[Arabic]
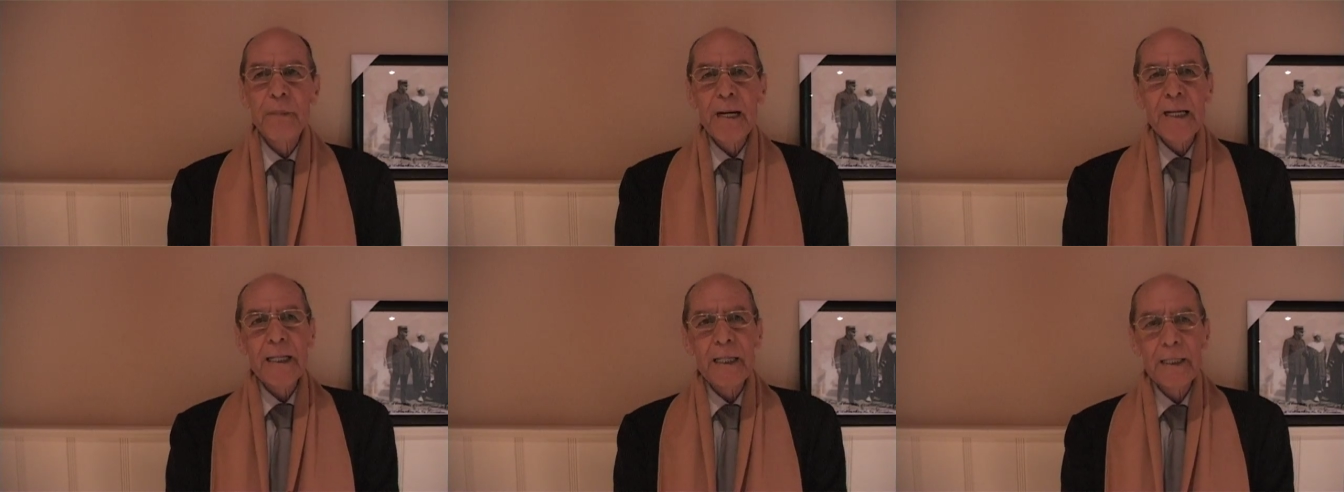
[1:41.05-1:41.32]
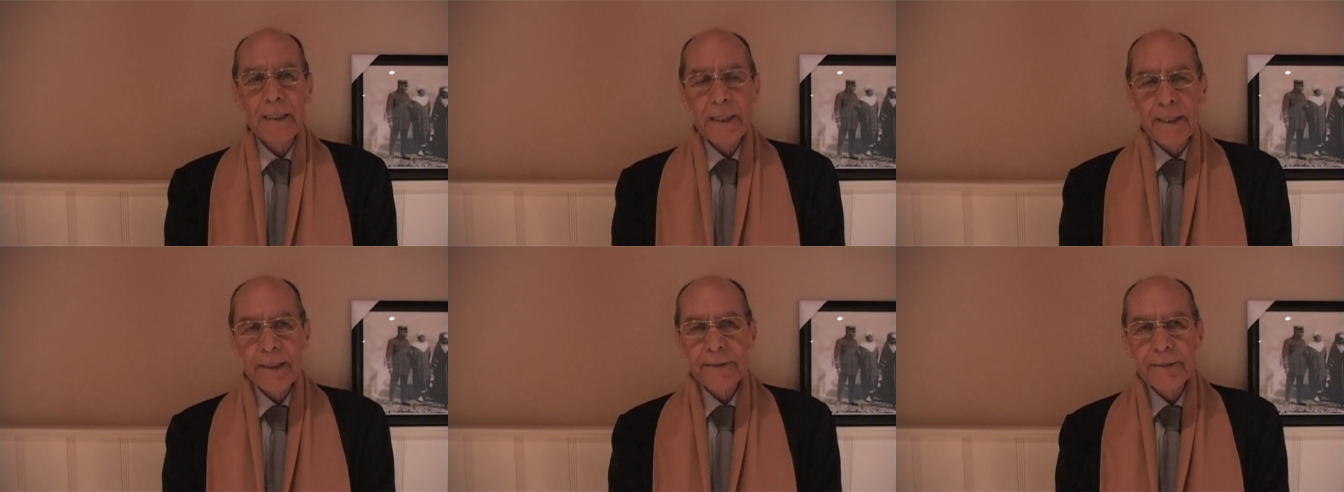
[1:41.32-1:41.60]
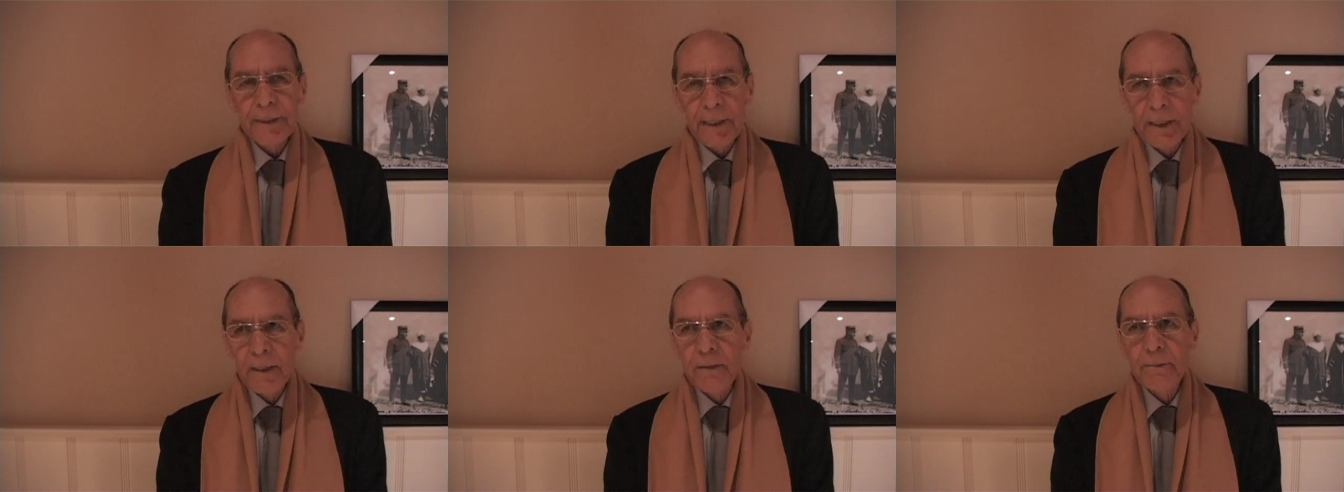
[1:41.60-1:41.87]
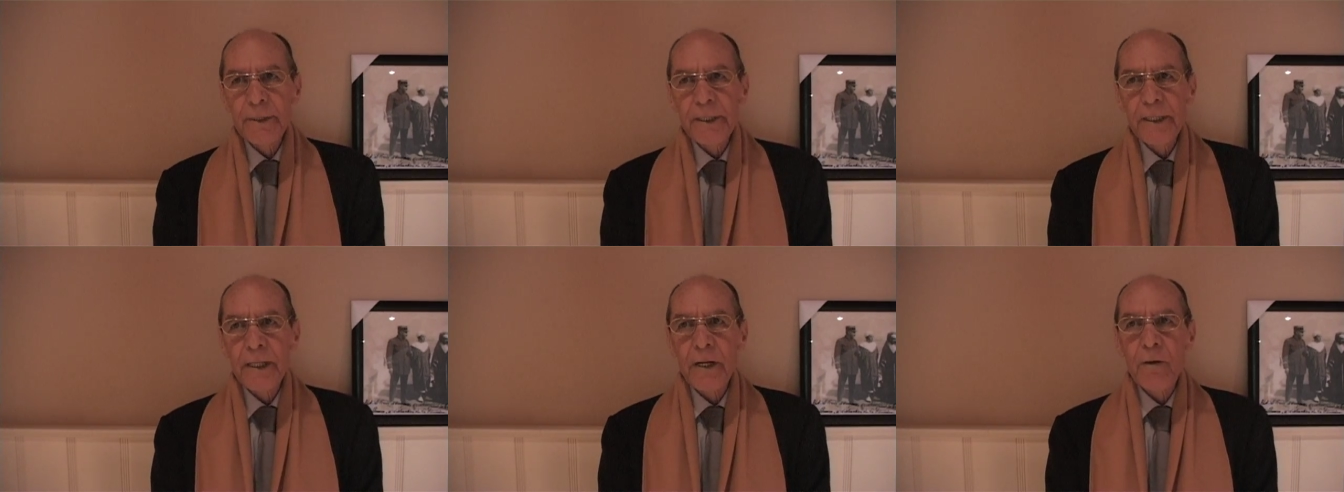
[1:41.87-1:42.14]
مقالات
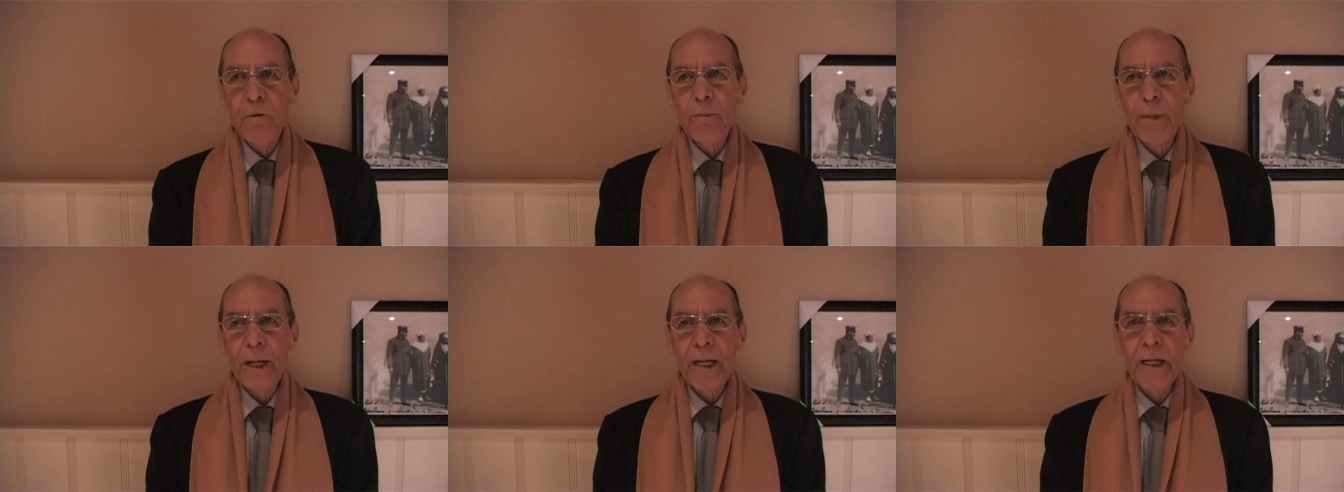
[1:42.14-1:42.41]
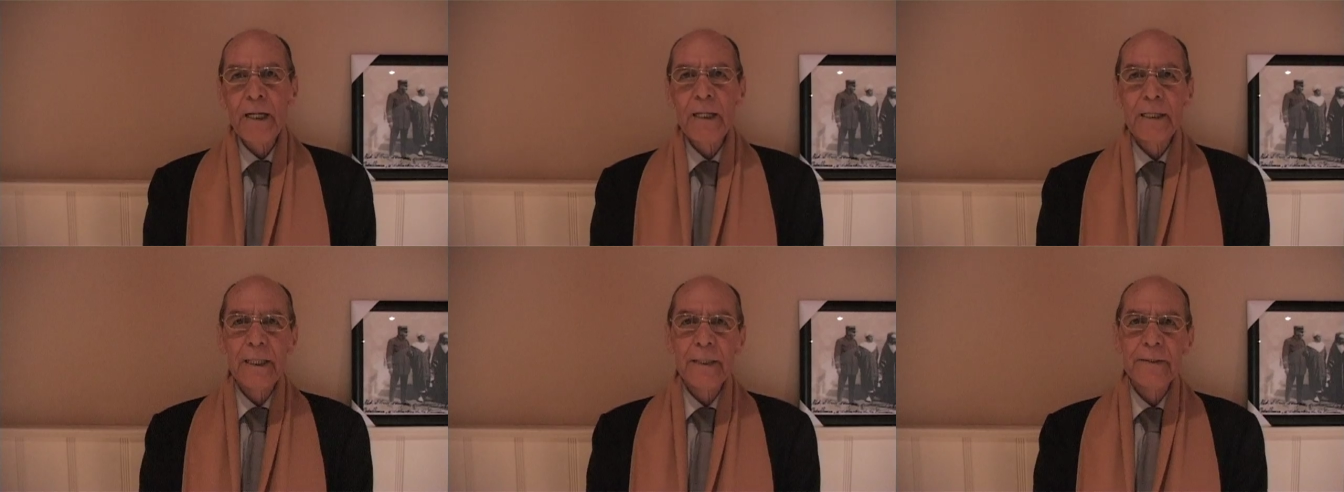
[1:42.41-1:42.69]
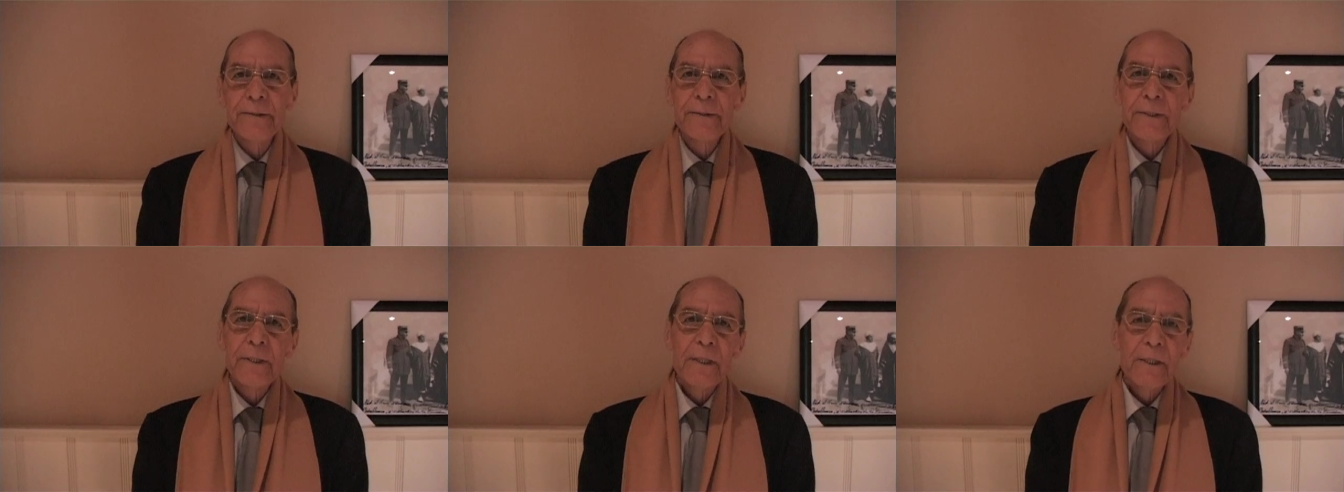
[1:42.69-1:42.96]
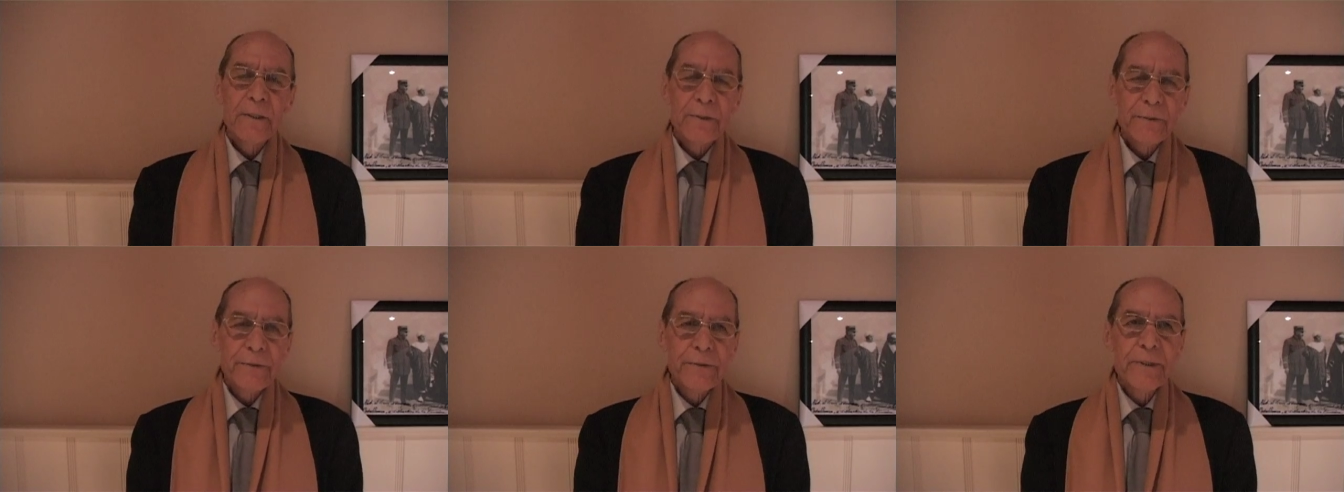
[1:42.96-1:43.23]
علميه ومقالات
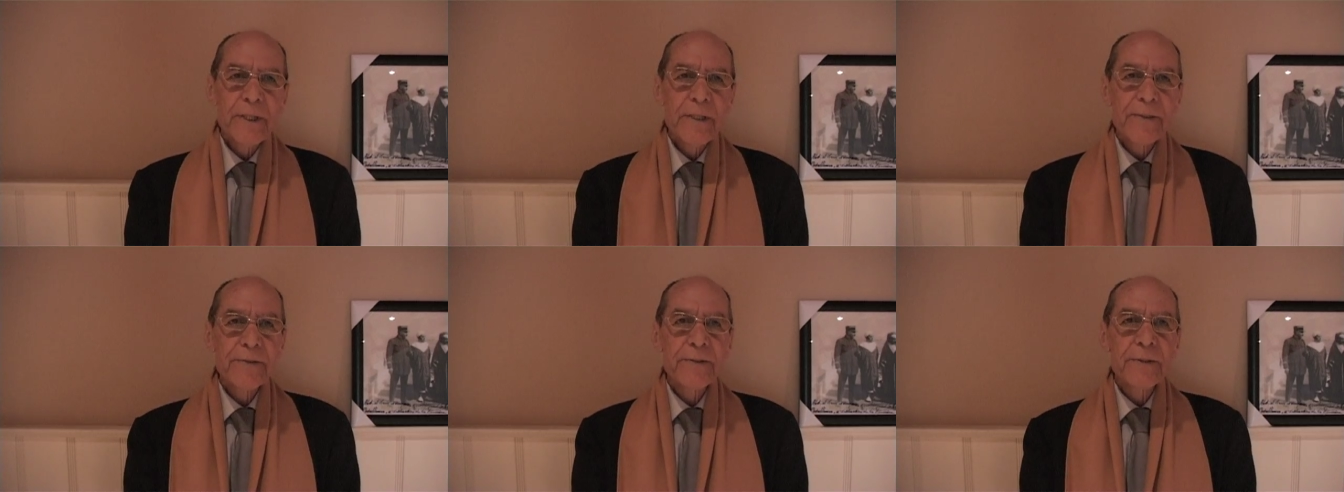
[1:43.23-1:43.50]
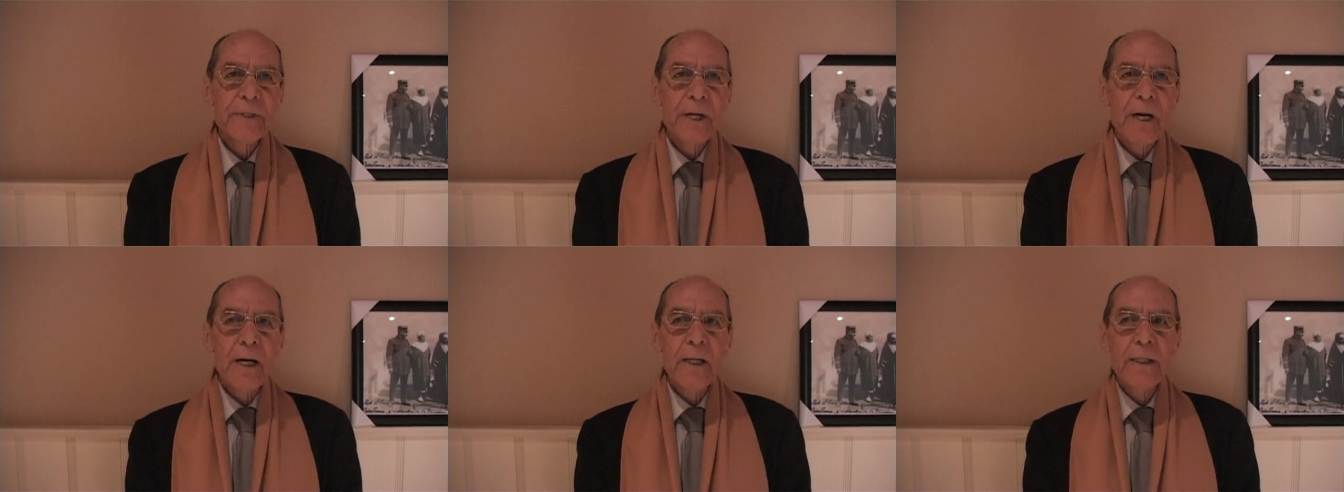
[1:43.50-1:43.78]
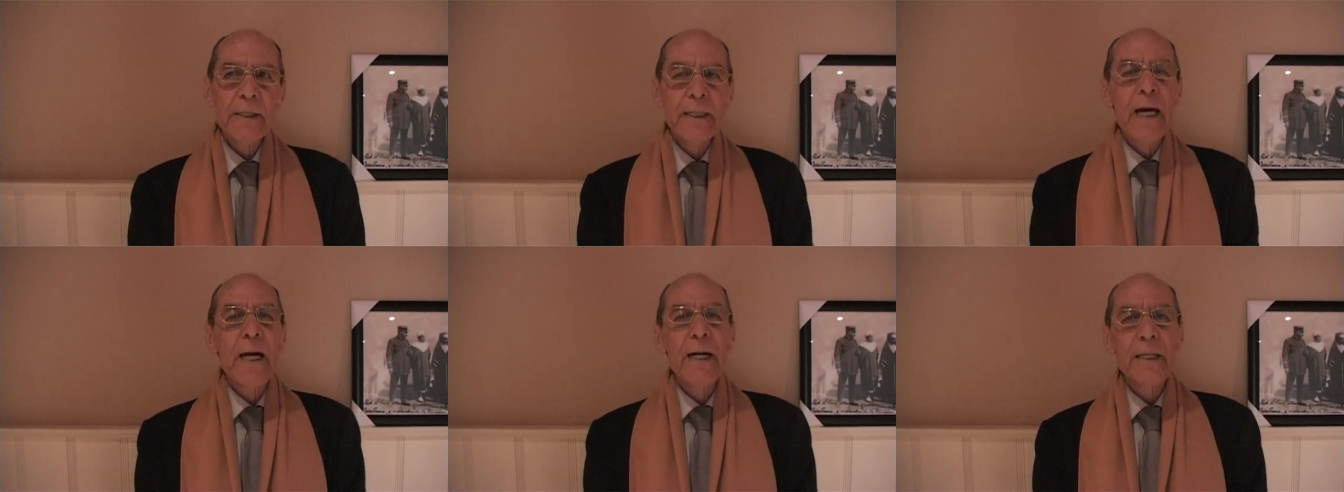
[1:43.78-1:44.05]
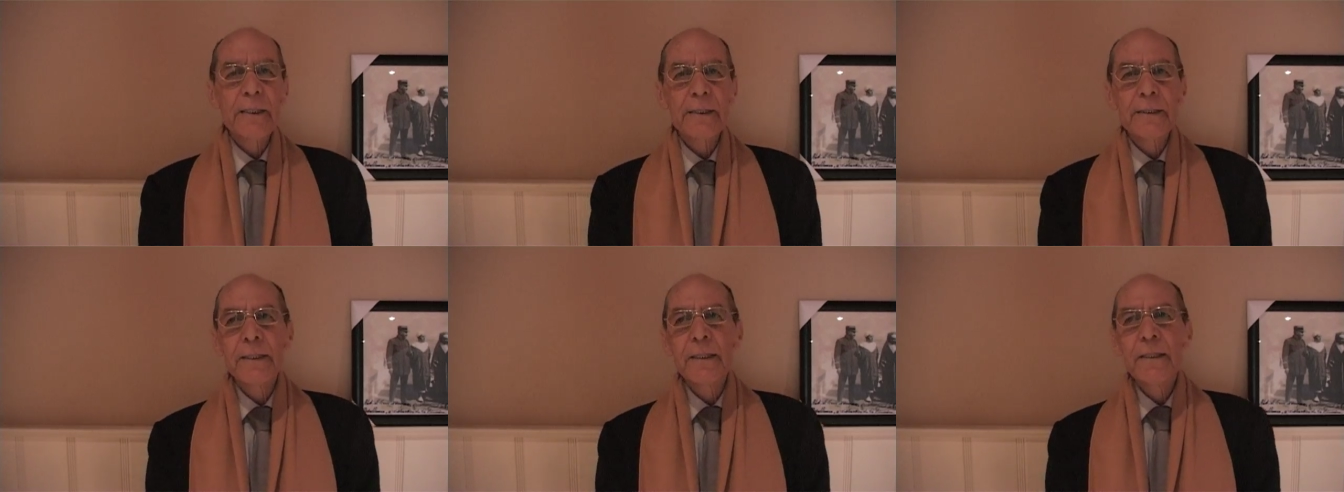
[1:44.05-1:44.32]
سياسيه الى
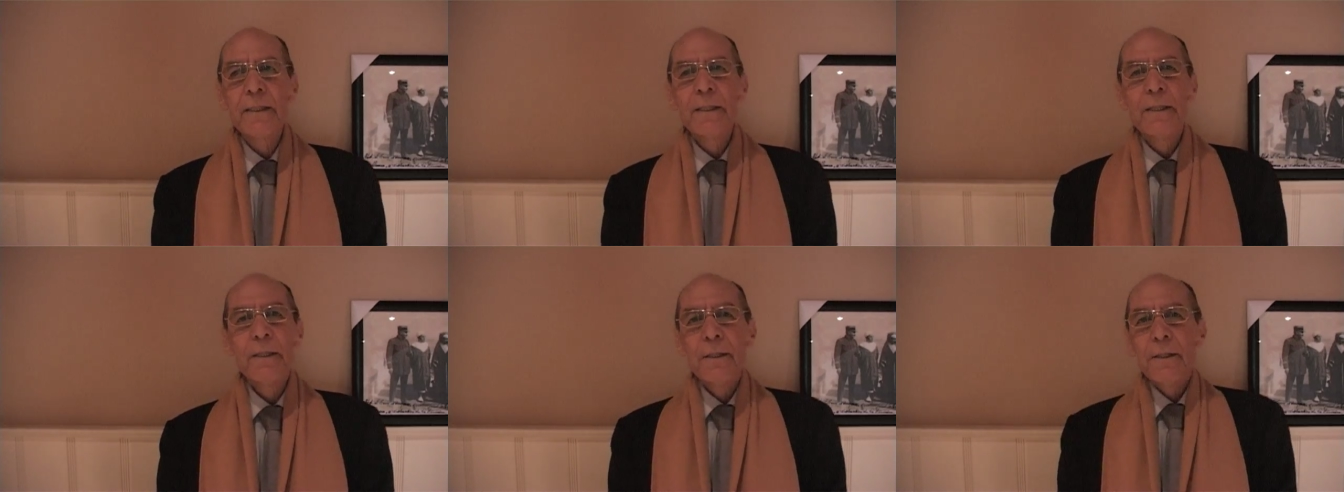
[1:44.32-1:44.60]
اخره